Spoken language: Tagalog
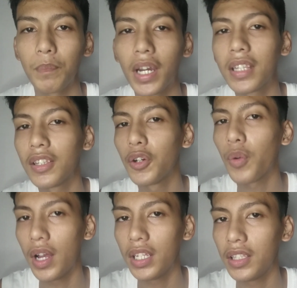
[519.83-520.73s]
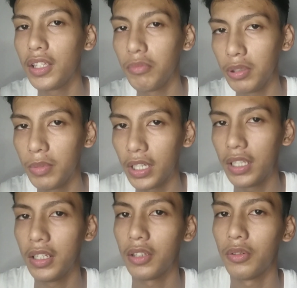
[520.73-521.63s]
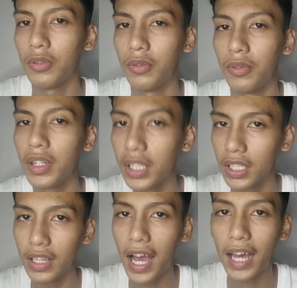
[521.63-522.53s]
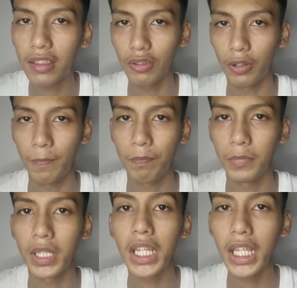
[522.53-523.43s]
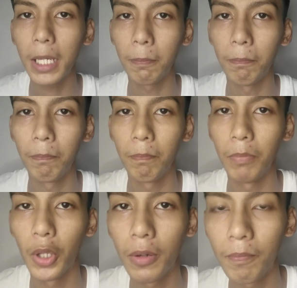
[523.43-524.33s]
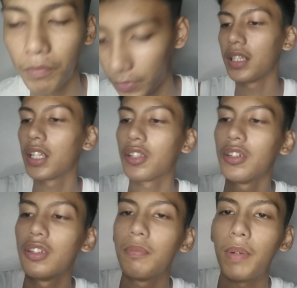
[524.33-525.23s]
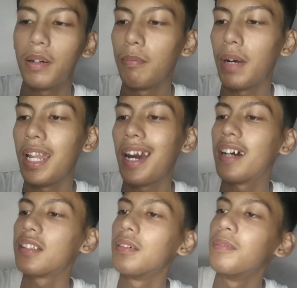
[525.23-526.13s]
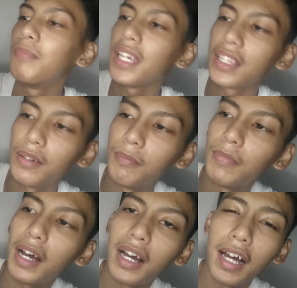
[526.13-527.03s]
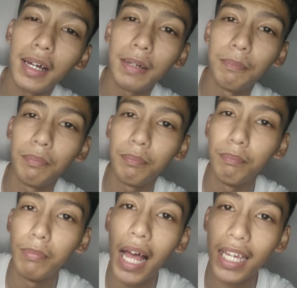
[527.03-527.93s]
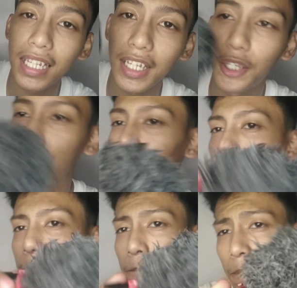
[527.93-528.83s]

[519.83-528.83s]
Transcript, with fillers: Maganda yung quality yung ibibigay na ito. No? Rinig lahat, no? Rinig, no? Ganda to, no? Pang malakasong mic ng mga vlogger ngayon, no?